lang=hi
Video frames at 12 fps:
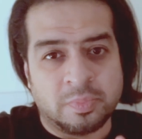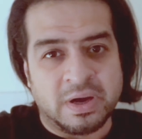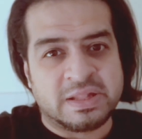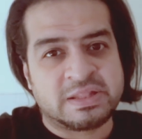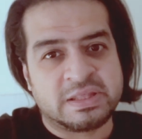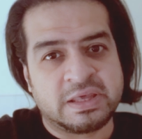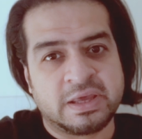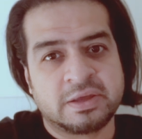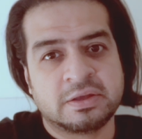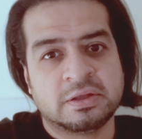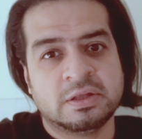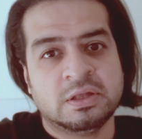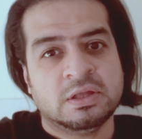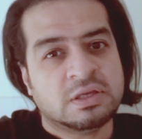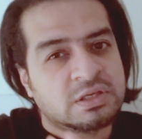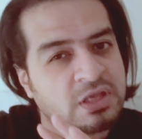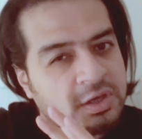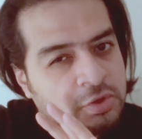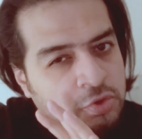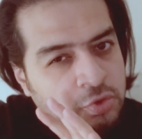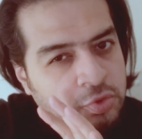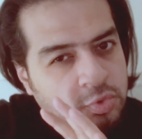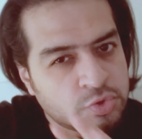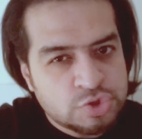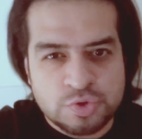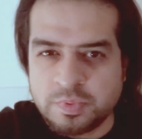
बात यह है कि कुछ